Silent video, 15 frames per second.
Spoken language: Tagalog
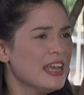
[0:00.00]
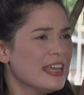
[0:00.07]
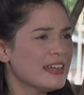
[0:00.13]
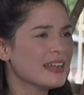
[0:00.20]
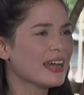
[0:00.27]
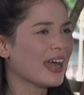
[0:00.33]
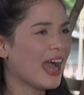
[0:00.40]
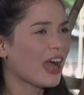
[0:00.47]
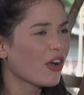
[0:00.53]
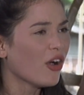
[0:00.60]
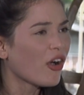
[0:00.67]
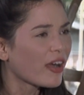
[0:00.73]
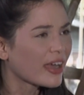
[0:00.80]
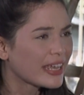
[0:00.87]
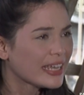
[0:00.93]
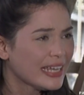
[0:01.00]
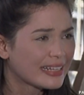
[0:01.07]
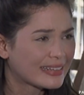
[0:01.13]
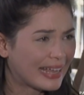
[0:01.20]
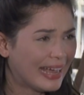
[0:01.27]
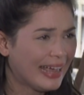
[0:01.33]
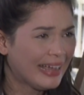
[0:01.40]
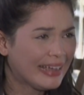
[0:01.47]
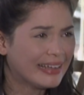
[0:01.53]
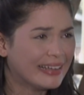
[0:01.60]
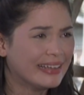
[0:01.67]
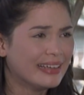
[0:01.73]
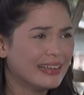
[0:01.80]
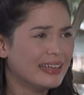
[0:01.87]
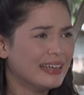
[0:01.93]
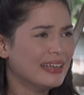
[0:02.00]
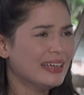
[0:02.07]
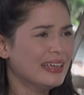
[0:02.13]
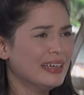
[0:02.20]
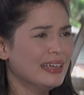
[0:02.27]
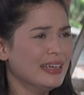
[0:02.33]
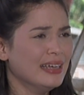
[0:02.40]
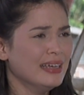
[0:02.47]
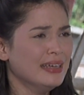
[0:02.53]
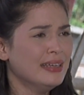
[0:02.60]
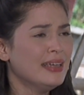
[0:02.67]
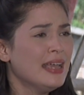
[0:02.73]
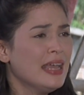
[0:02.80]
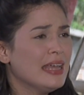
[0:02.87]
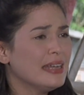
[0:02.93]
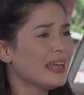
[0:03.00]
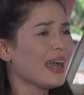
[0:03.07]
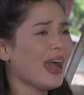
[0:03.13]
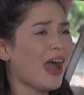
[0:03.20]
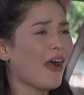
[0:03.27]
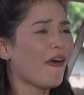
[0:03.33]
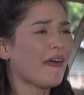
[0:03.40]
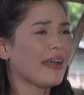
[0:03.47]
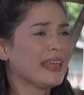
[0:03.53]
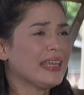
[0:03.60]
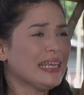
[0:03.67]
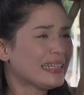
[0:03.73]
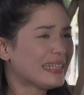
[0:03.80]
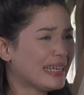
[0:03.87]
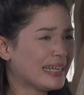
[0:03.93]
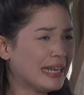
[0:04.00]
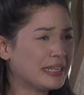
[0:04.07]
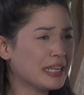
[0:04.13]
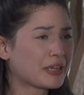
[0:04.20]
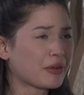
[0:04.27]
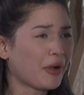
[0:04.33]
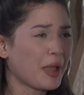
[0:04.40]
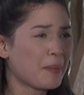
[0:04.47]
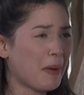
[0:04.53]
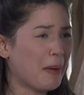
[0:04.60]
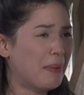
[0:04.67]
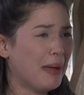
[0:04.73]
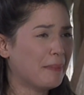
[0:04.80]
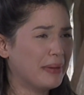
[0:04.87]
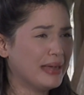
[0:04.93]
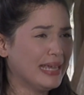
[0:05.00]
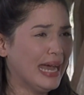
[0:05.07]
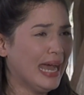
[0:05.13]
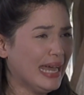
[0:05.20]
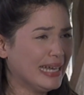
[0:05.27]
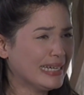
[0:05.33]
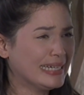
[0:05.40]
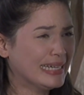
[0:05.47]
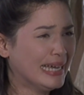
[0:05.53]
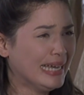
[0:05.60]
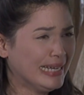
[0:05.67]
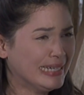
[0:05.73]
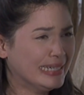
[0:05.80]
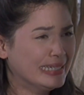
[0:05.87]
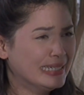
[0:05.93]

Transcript: Nangako kay Itay! Nangako kay Itay na hindi ko kayo mababayaan, Inay!